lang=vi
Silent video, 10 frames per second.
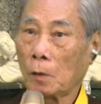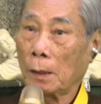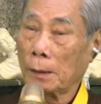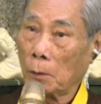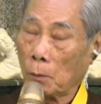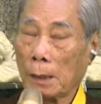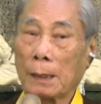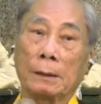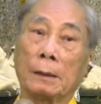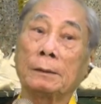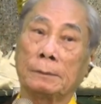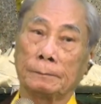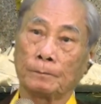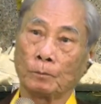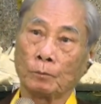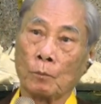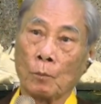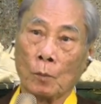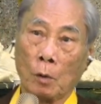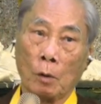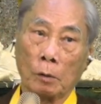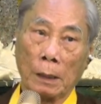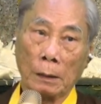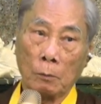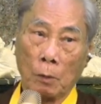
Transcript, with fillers: Đó là nhân quả ít. Còn nhân